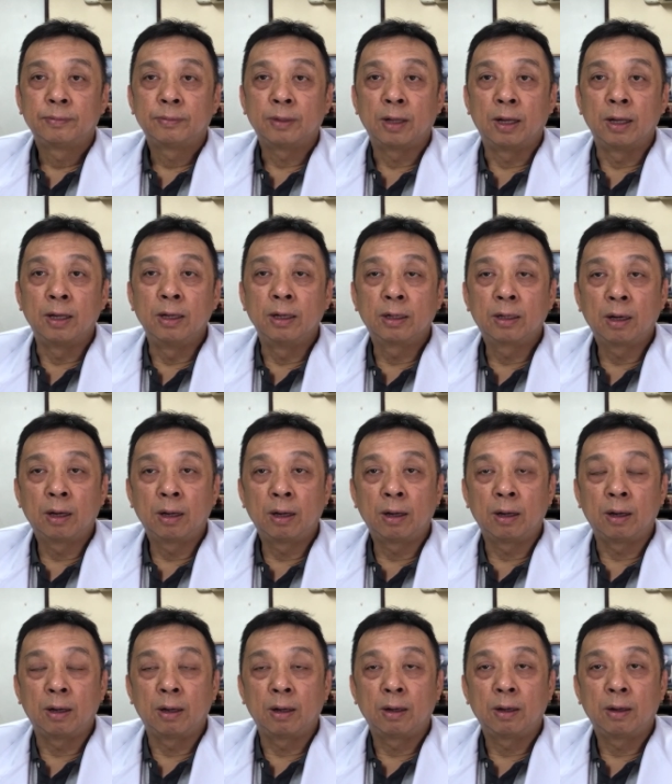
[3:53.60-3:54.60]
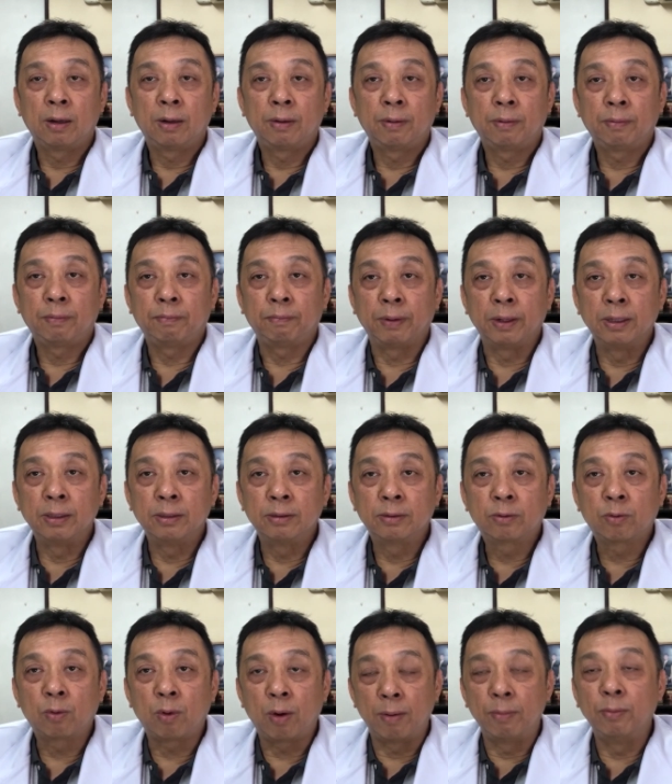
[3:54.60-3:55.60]
อันนี้ก็เป็น
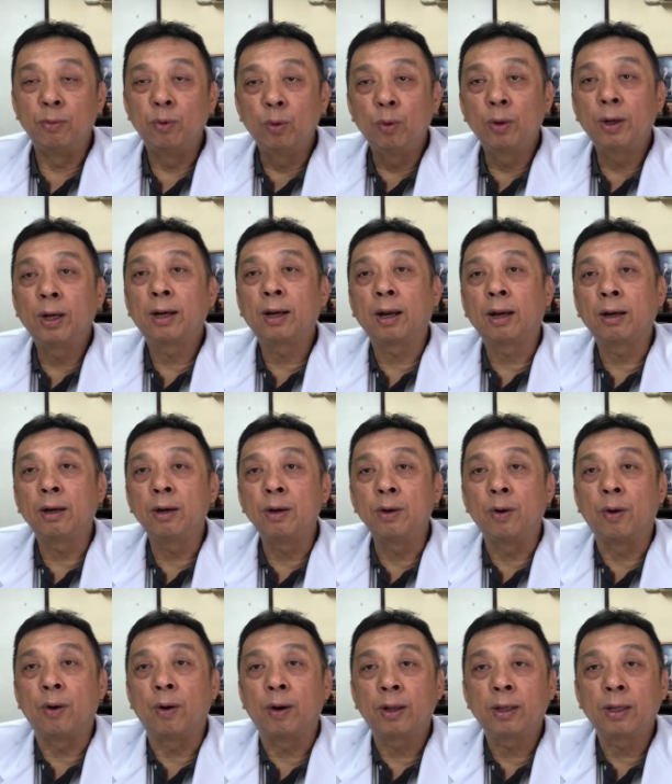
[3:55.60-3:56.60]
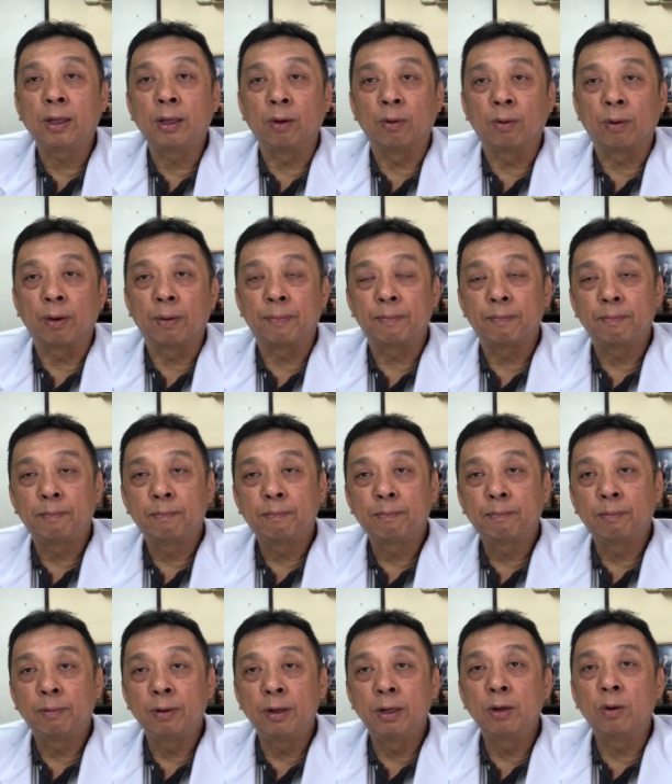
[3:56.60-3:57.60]
ความรู้เล็ก ๆ น้อยๆเกี่ยวกับ
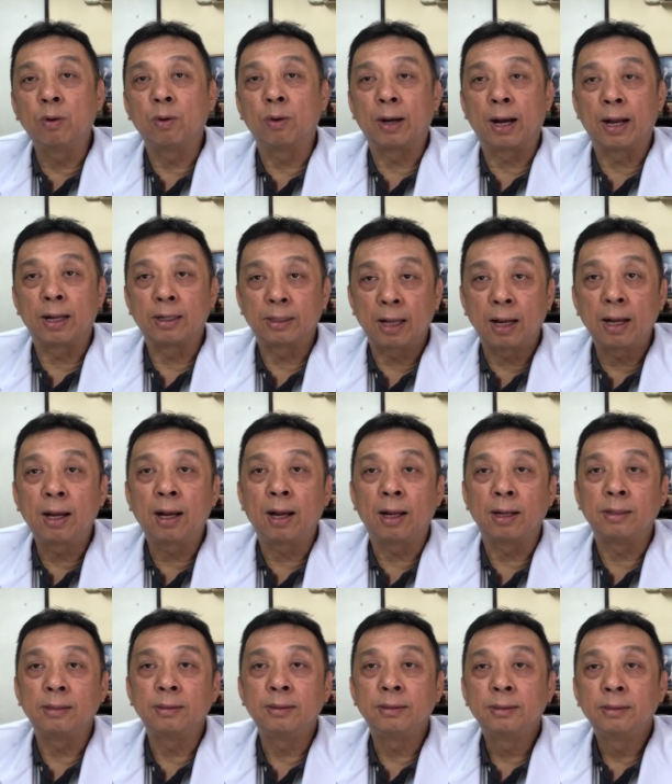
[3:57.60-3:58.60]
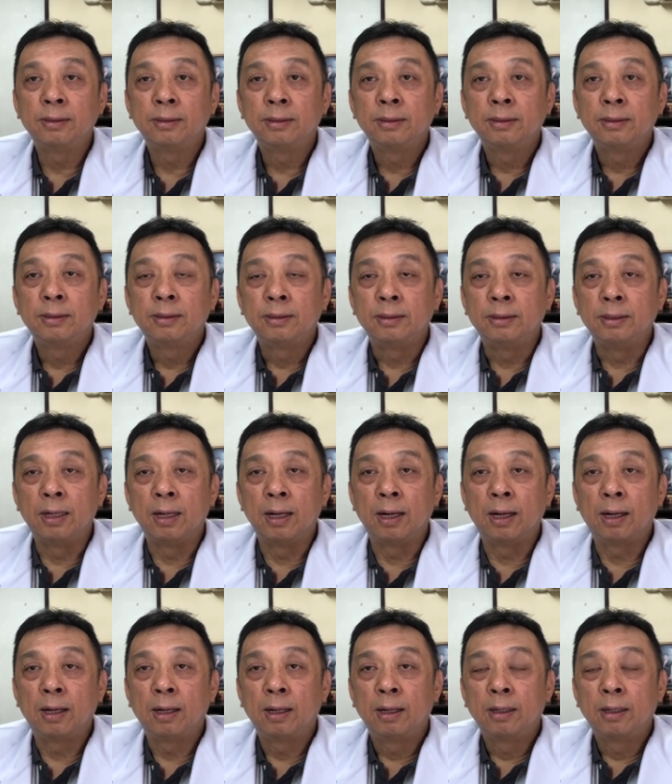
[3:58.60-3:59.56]
เรื่องของการตั้งครรภ์นะฮะ